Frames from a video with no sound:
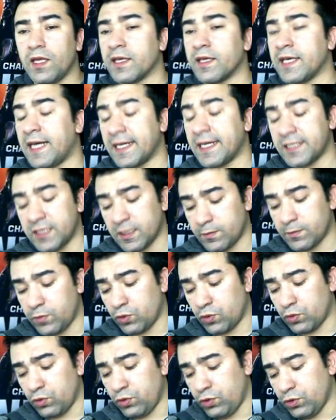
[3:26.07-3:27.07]
gerçek
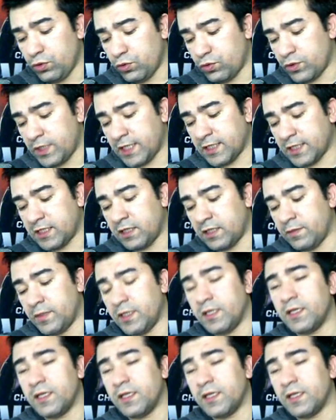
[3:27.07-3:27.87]
boyutlu tuzak yemi.